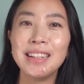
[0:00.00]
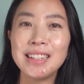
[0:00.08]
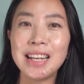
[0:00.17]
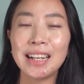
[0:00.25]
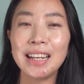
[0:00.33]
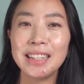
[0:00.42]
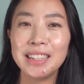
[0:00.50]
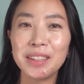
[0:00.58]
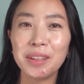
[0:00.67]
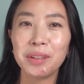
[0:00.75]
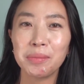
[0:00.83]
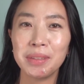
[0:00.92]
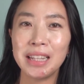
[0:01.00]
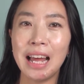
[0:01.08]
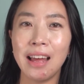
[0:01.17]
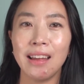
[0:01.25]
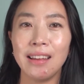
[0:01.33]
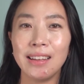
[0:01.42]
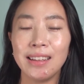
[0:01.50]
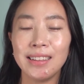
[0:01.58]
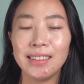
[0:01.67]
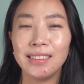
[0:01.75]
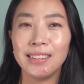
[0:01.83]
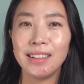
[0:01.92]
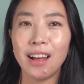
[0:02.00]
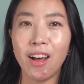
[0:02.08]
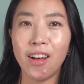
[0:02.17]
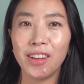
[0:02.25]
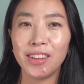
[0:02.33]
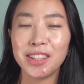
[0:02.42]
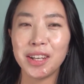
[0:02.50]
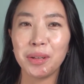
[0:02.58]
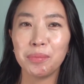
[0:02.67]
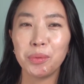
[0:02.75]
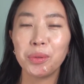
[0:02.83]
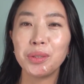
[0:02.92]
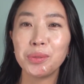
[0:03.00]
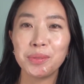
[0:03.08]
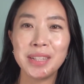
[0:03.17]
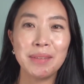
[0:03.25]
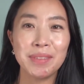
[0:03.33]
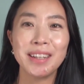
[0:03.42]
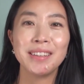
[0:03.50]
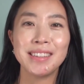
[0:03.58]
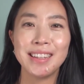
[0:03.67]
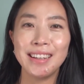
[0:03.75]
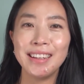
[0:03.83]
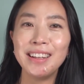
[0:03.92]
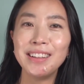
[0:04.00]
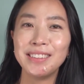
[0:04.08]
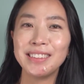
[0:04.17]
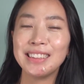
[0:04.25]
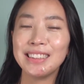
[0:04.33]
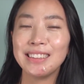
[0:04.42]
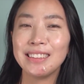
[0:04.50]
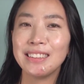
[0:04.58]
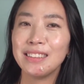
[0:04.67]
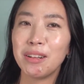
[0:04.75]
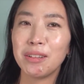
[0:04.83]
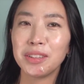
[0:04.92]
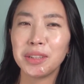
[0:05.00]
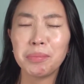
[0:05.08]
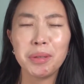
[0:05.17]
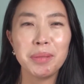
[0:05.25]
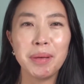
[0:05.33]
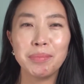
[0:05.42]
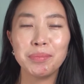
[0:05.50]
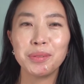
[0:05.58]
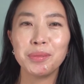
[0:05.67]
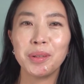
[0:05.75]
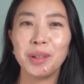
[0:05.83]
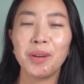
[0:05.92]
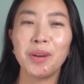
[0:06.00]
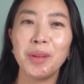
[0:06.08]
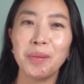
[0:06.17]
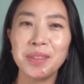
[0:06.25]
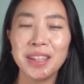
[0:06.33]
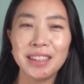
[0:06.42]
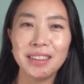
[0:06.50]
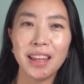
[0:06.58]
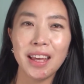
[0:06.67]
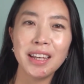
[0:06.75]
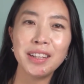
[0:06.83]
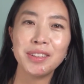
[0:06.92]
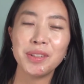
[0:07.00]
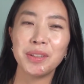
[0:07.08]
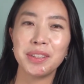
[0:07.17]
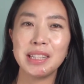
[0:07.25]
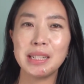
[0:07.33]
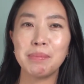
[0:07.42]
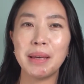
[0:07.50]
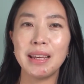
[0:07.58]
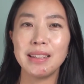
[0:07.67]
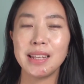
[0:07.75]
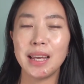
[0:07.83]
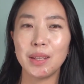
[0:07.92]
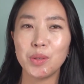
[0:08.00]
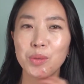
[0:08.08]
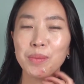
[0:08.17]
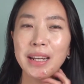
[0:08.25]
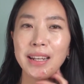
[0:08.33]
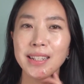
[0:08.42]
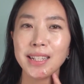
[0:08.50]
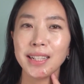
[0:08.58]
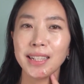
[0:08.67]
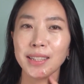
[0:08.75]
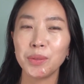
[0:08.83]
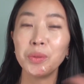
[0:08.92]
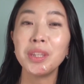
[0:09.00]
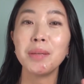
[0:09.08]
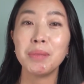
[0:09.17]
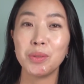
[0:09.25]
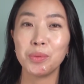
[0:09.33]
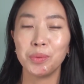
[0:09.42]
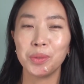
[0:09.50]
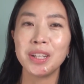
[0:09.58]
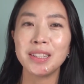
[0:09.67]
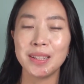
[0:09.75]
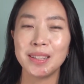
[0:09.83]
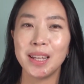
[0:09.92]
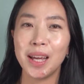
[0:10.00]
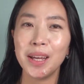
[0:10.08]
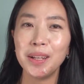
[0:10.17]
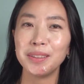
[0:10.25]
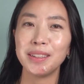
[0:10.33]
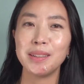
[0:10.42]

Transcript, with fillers: 작가 유은경입니다. 어, 제가 목이 조금 잠겨 있어요. 어, 특별히 바쁘고 뭐 이런 건 없었는데요. 저희 집에 이제 주말에 식, 손님이 좀 오셨었어요.